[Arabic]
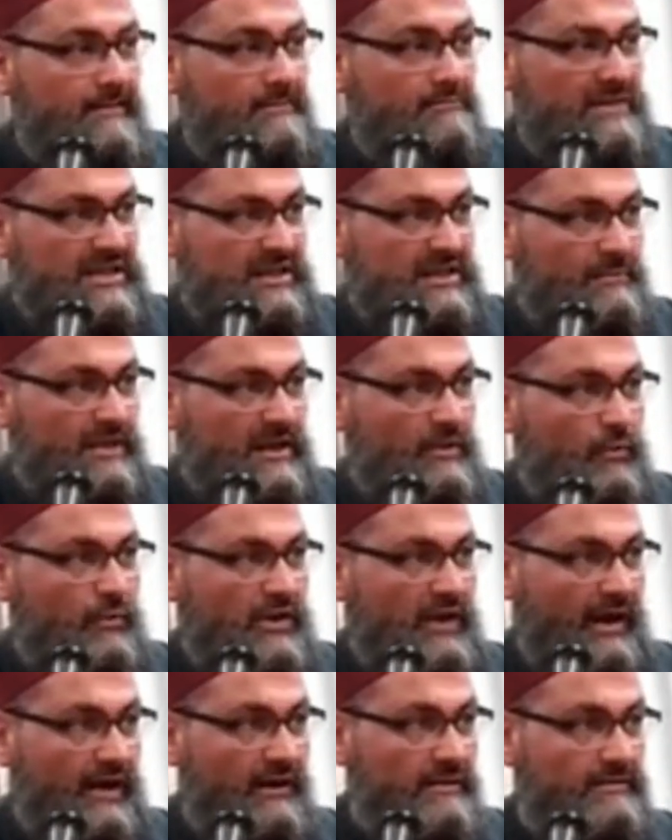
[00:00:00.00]
مثل ما هو
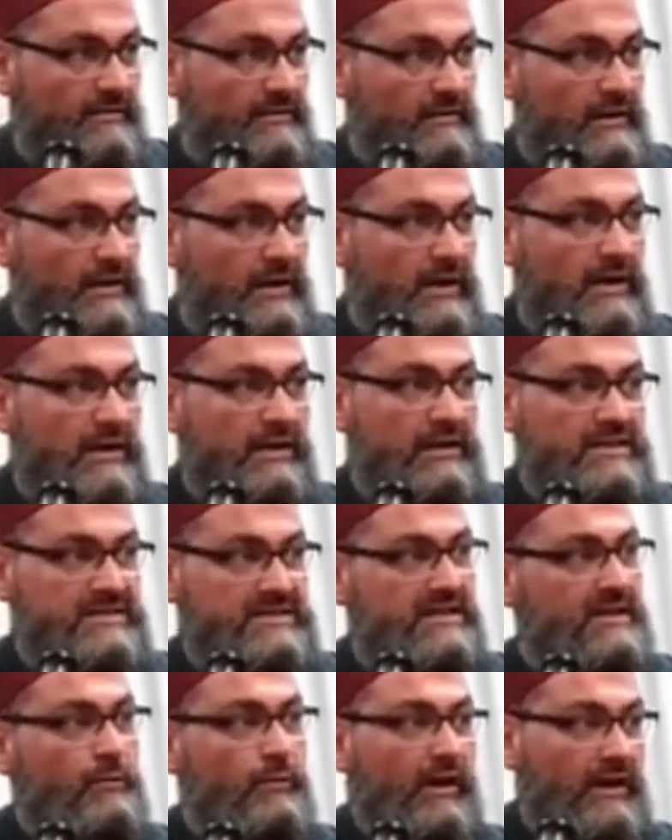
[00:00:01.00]
العادي
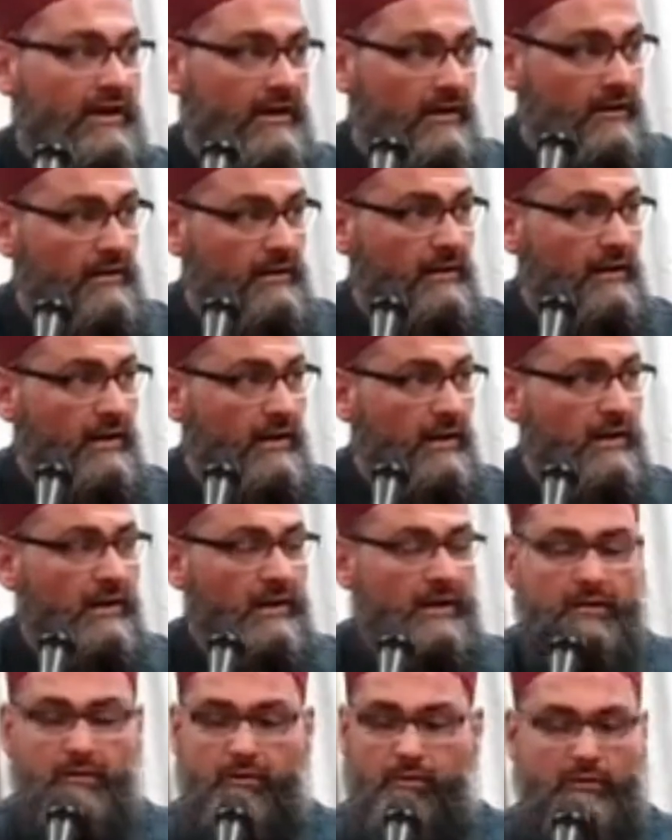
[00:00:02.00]
نزل وحي
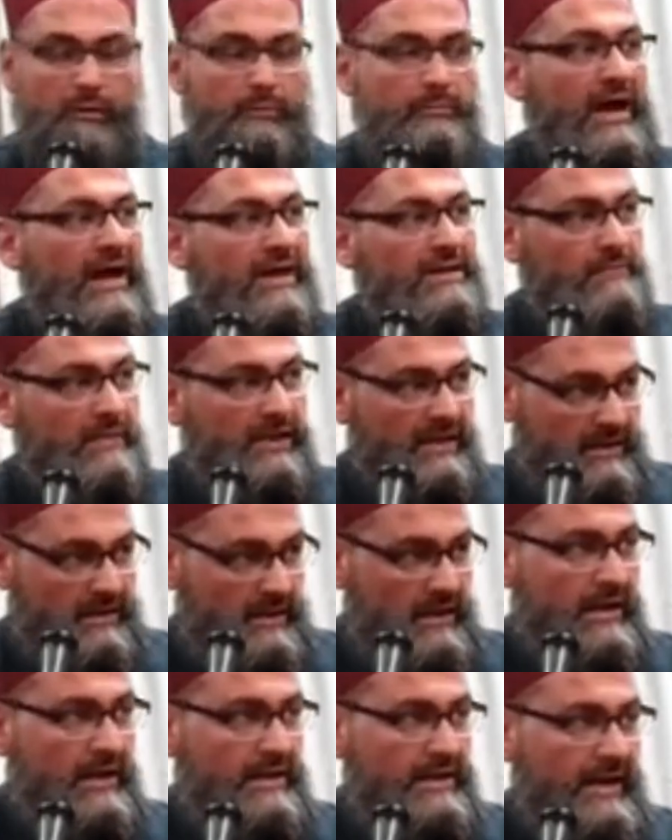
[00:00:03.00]
انه من بعد ما
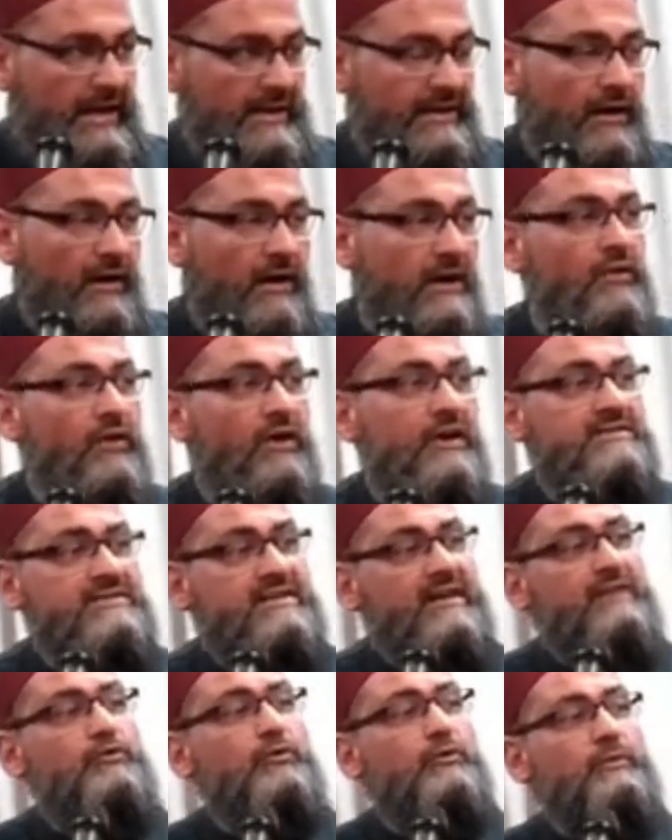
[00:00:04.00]
يعني قضى
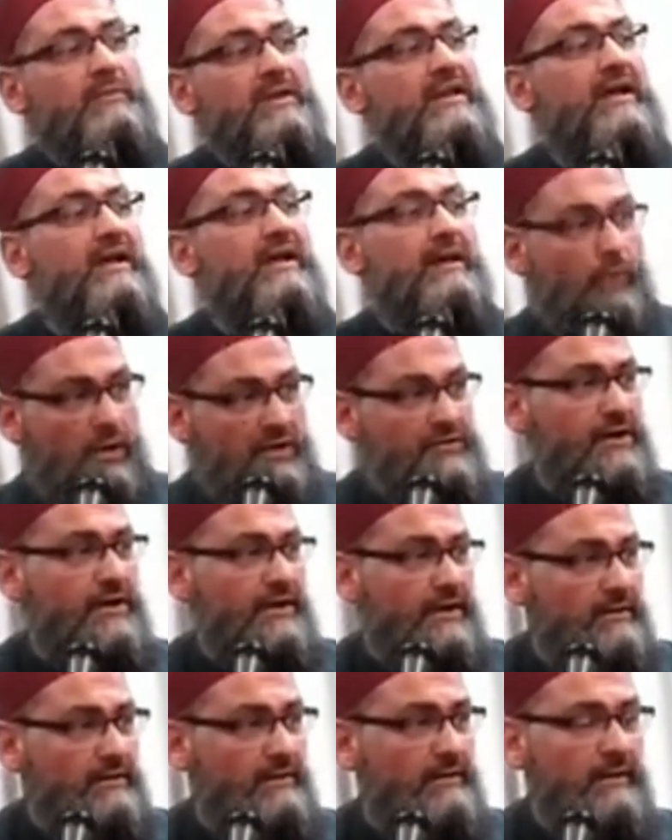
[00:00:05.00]
زيد منها
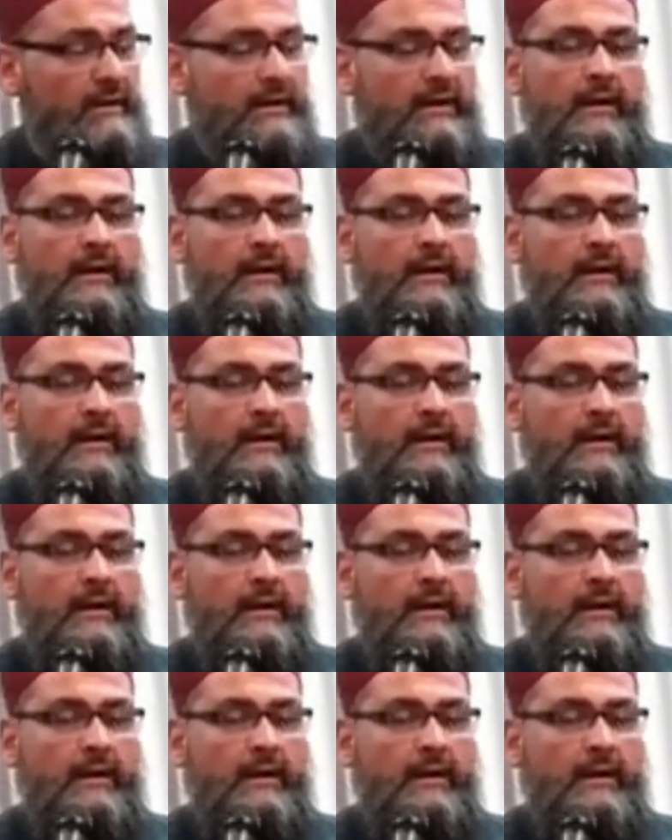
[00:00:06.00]
وطرا